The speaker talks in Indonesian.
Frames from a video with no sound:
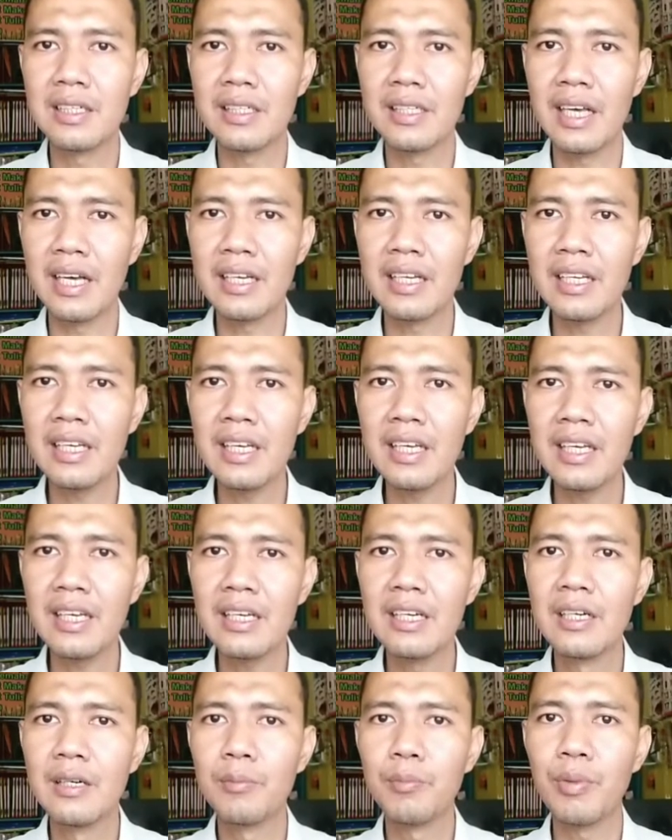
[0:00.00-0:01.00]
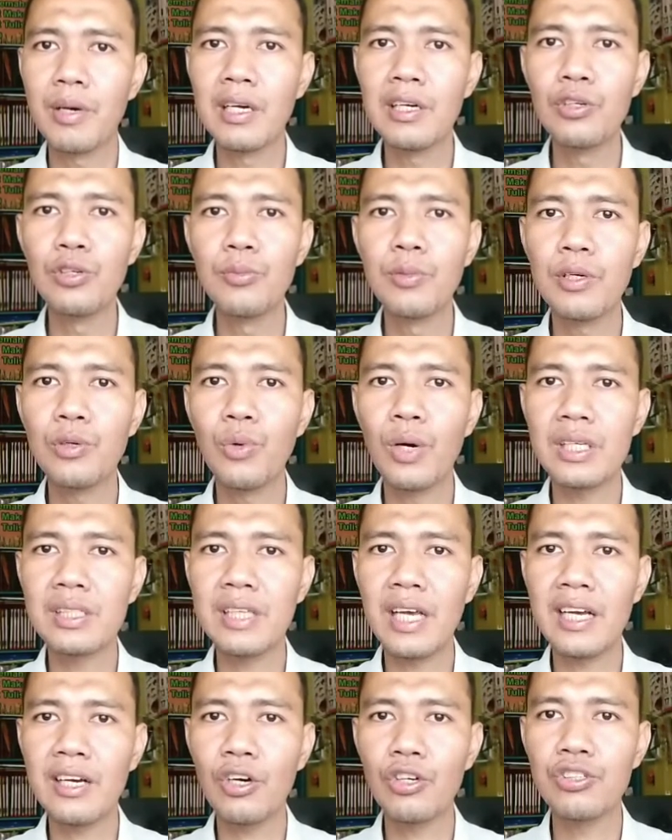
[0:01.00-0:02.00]
Jadi perlu
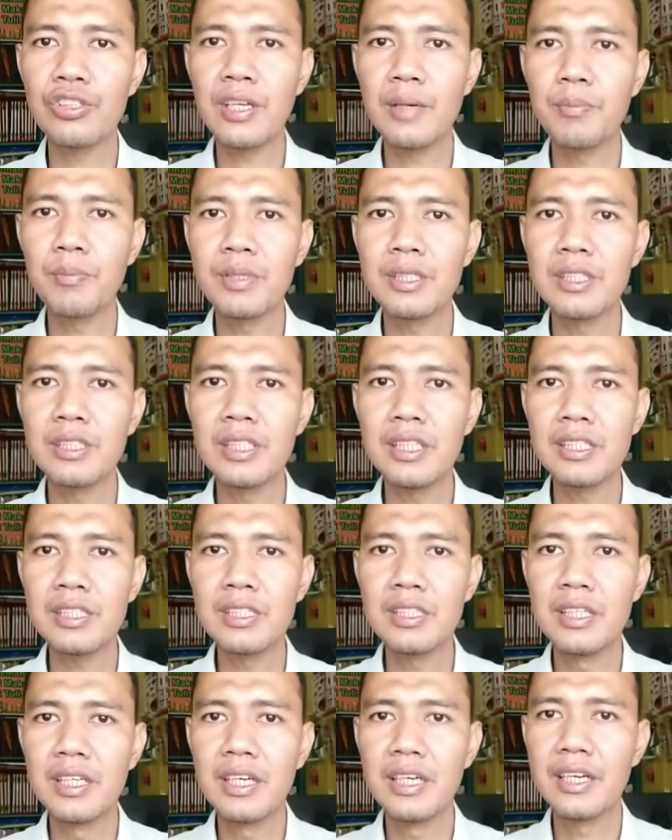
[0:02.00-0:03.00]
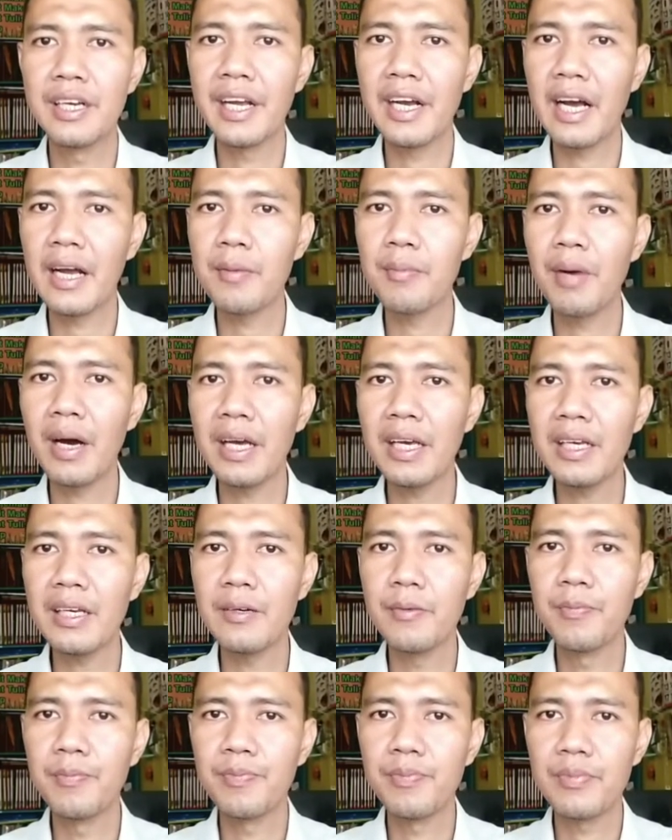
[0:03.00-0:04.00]
menguasai konsep bisnis dengan baik
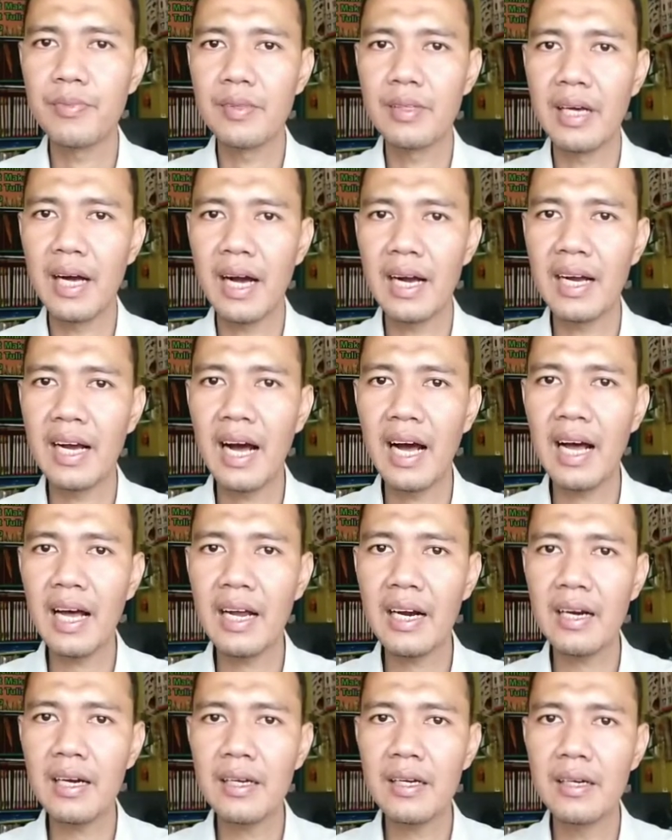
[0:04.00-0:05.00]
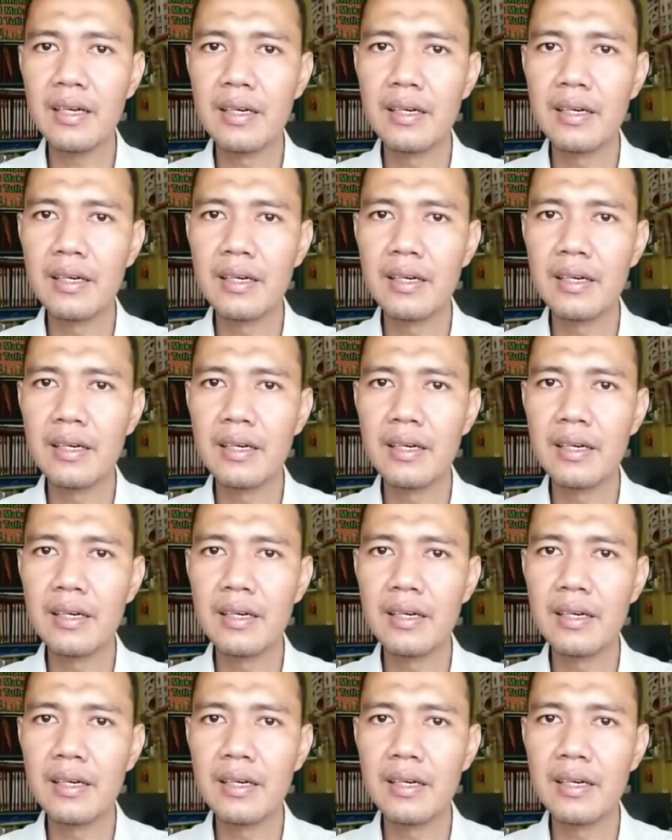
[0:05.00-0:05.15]
agar